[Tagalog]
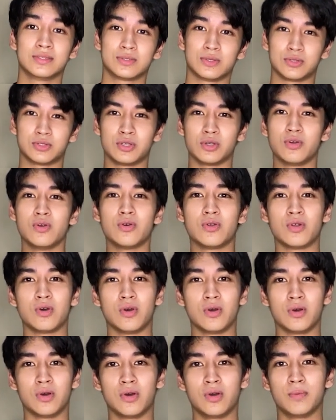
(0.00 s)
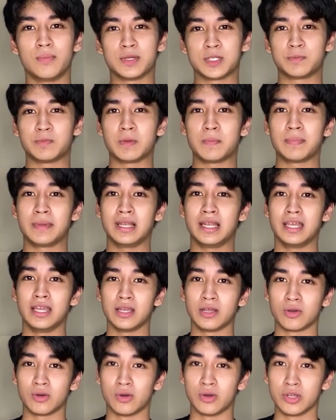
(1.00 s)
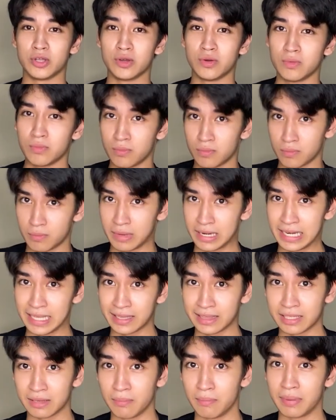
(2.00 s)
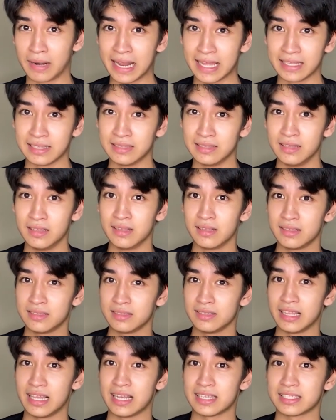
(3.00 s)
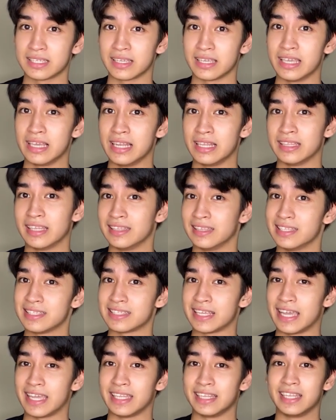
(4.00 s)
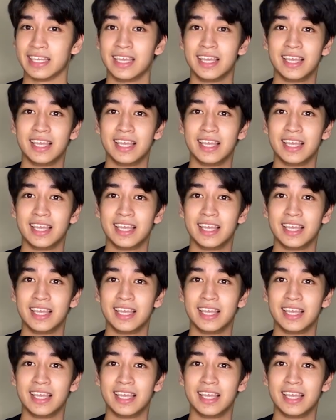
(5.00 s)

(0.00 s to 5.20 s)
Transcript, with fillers: So, siguro, mas pipiliin ko yung maliit na brand nila sa gilid ng design